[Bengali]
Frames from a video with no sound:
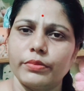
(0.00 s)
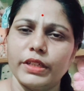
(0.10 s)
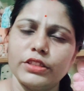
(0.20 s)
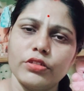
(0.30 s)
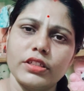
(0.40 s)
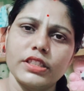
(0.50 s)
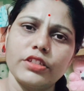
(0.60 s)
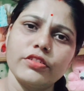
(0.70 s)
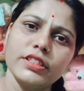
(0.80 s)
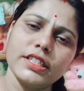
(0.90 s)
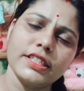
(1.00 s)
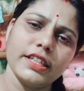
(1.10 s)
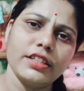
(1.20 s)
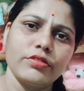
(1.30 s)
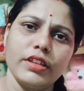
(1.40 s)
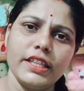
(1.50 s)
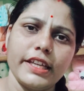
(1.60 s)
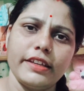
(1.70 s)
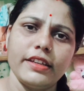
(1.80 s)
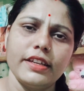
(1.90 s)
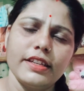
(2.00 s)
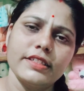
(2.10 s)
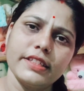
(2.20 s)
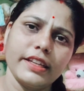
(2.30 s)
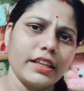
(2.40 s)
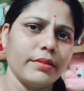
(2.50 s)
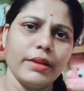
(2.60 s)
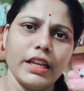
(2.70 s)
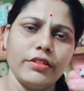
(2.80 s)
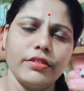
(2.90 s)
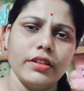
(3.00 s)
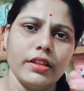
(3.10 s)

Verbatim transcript: মানে সংসার টংসার ছেড়ে চলে যাই সেটা কি ভালো